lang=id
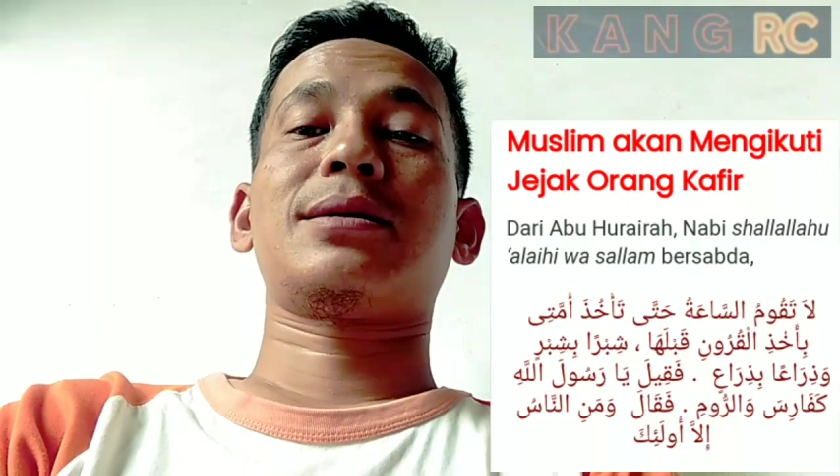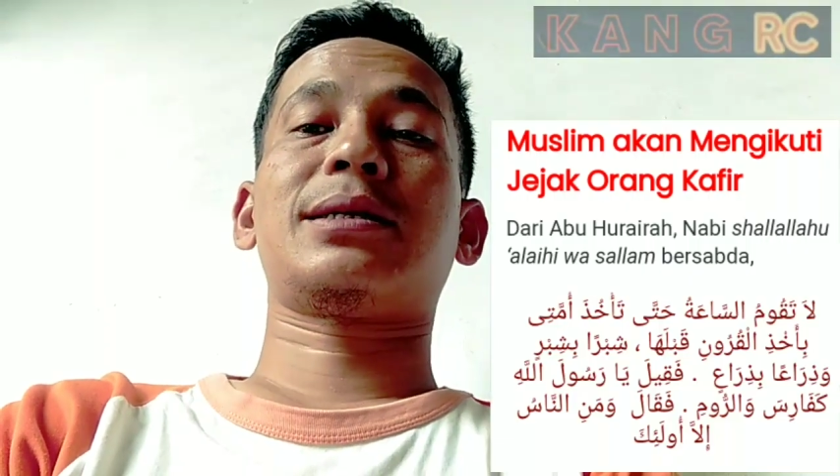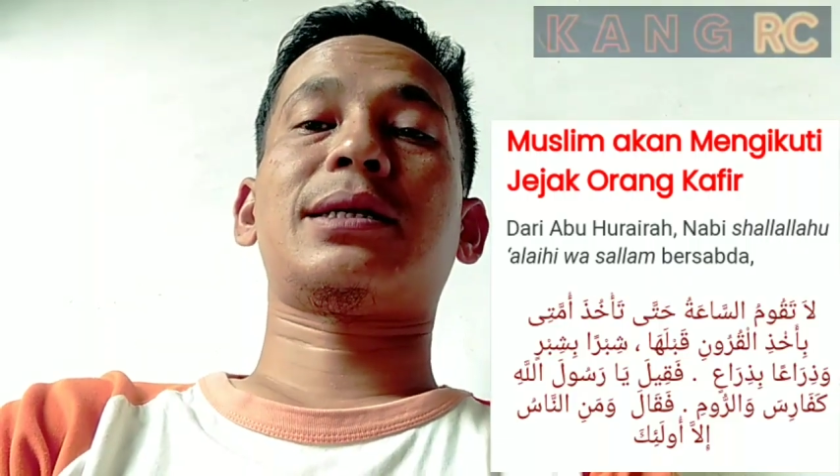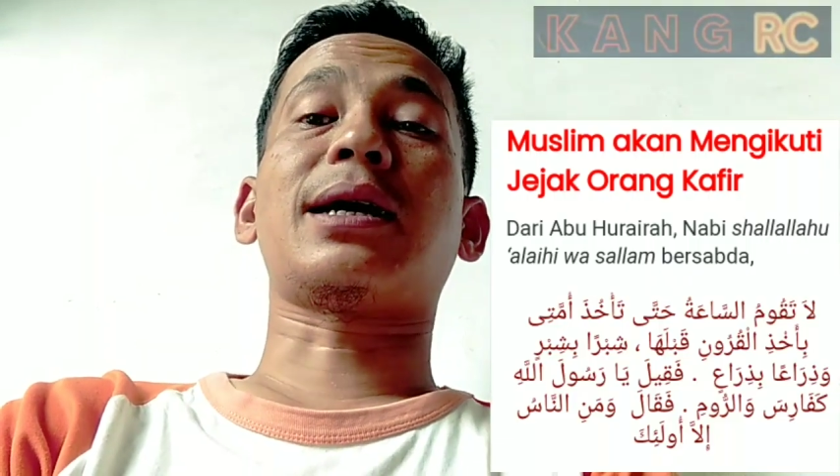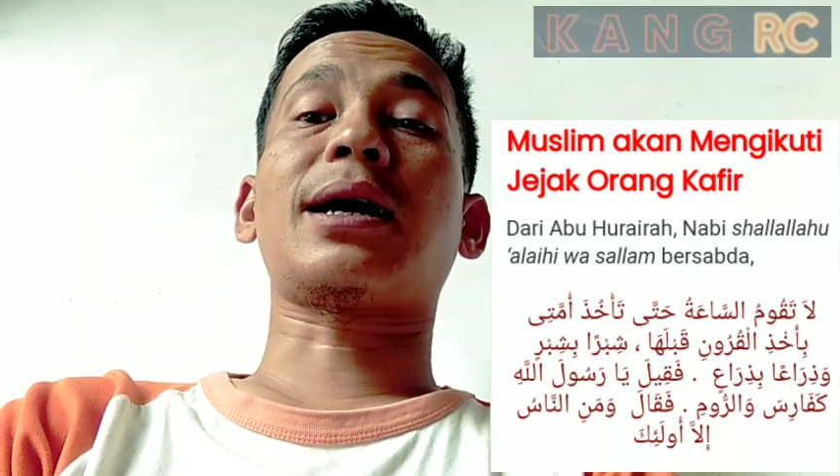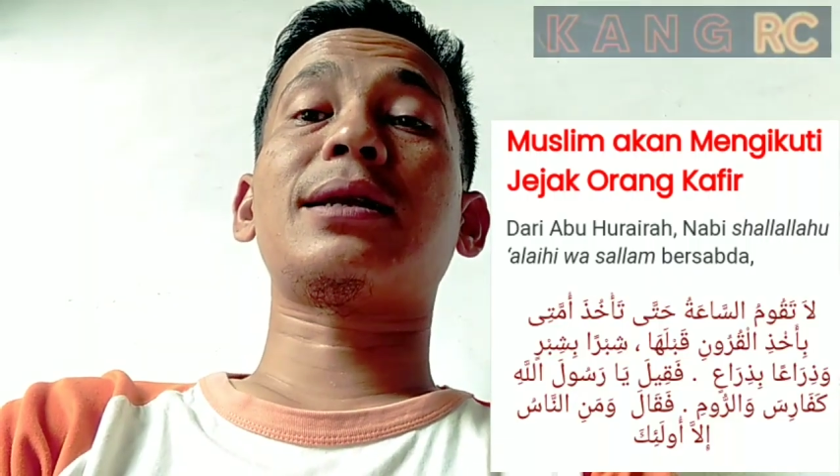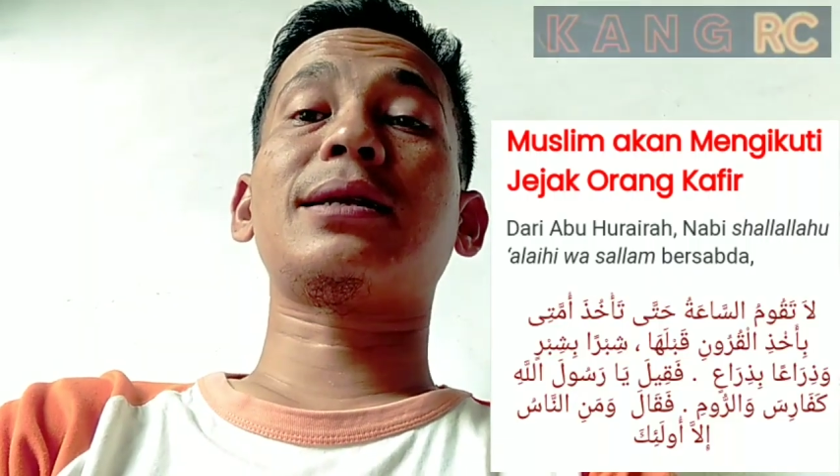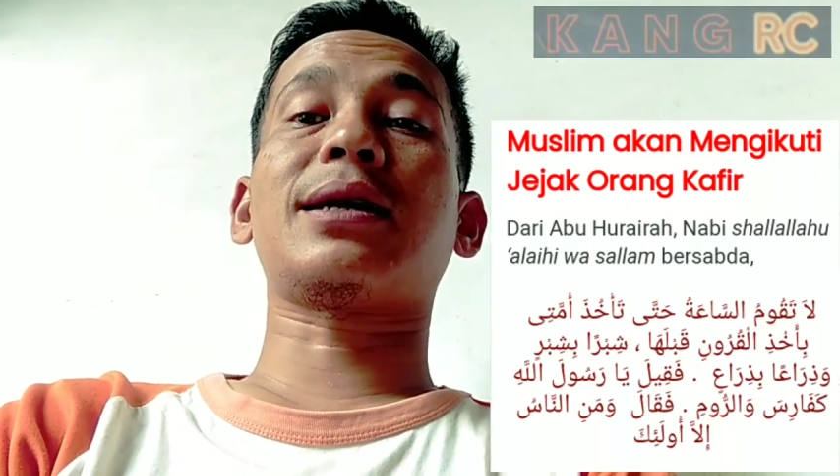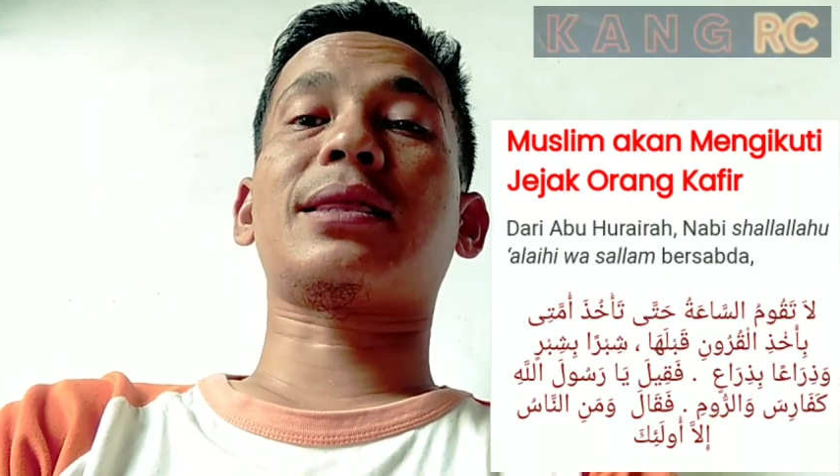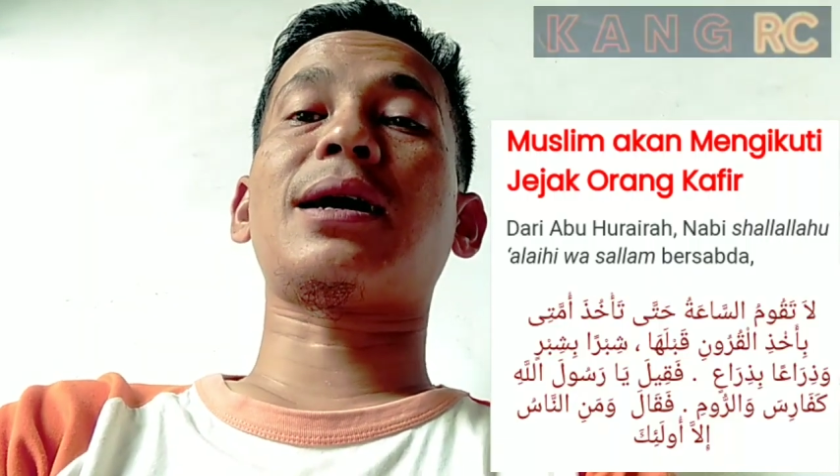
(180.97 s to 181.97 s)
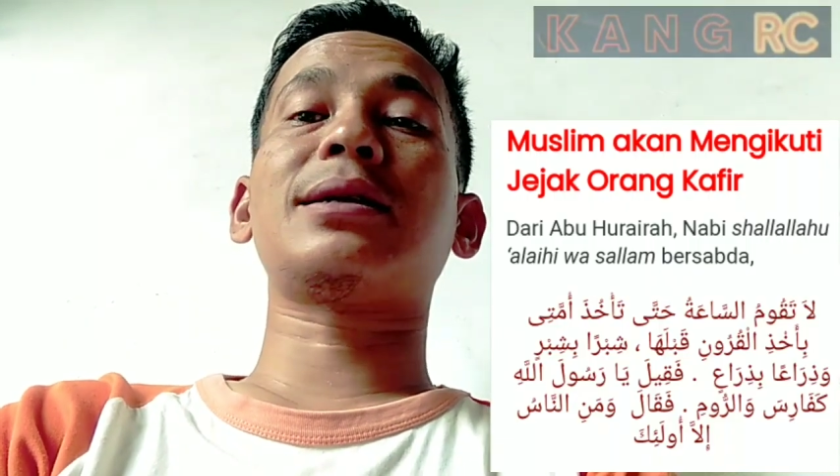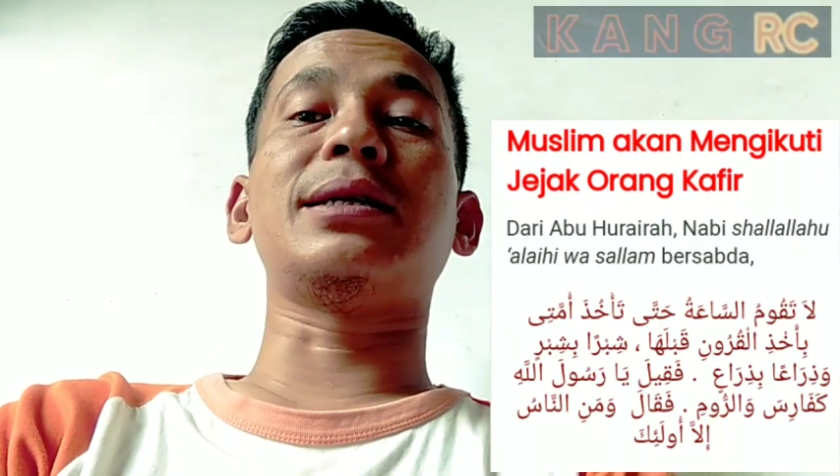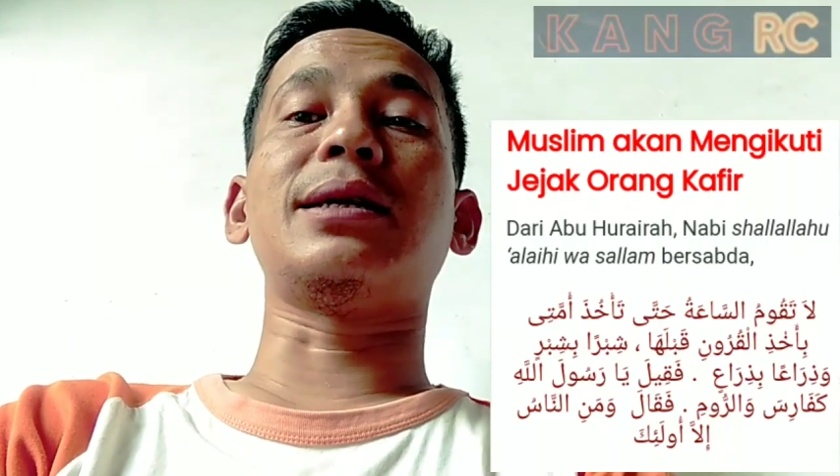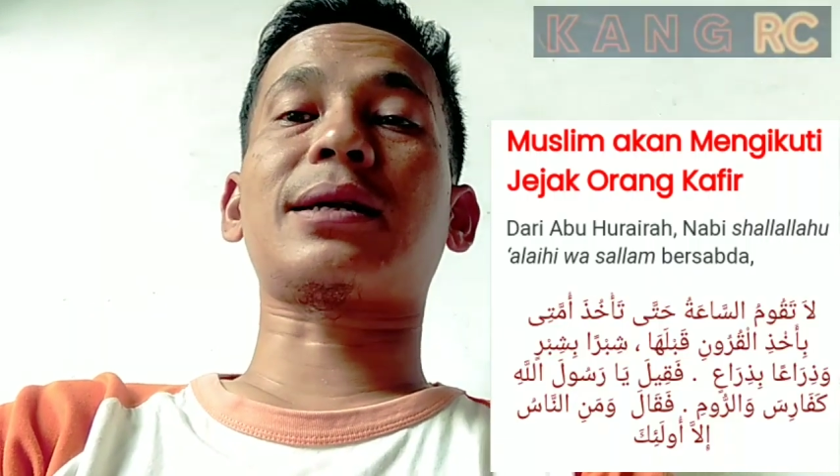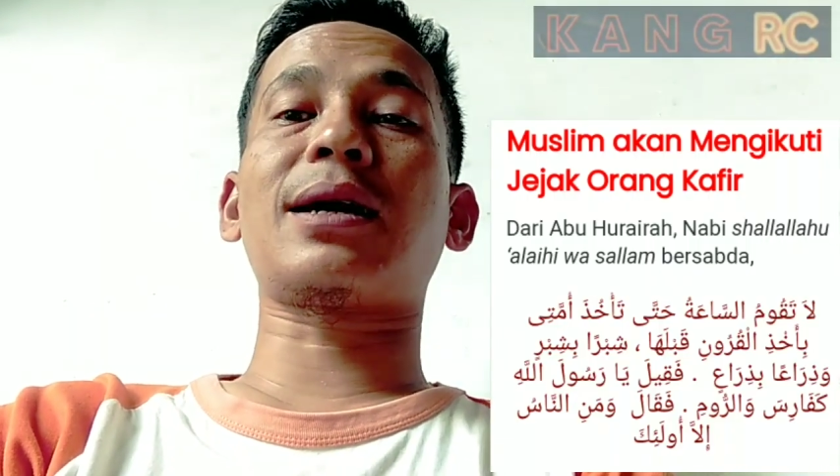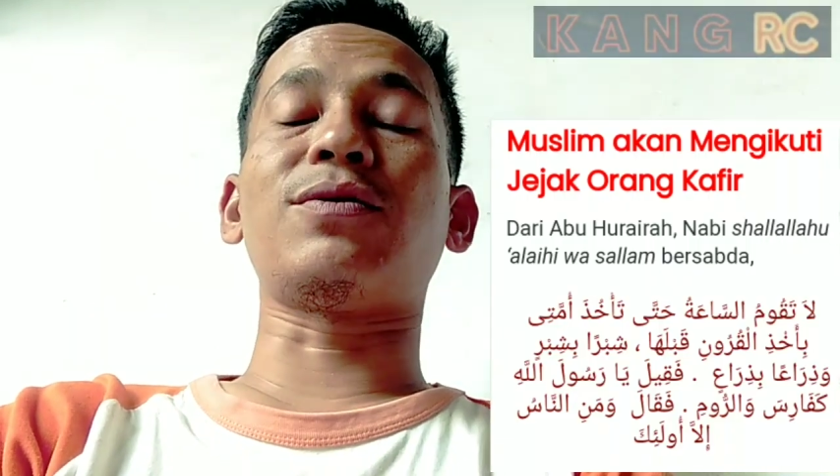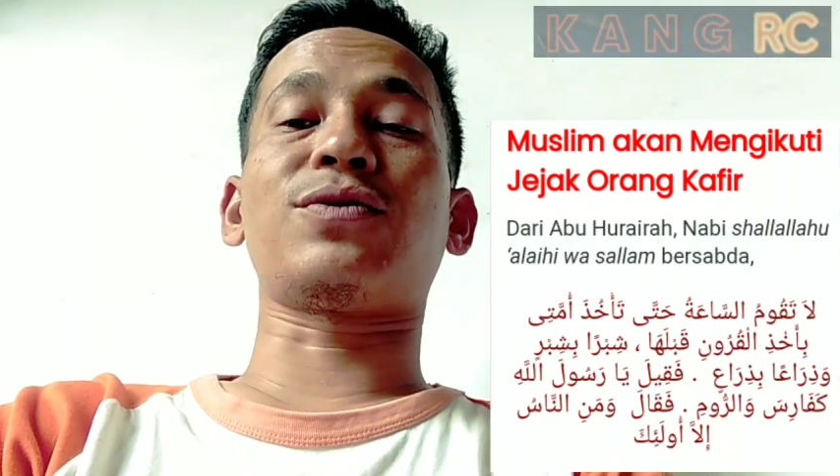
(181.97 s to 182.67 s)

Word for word: Sedangkan kita dilarang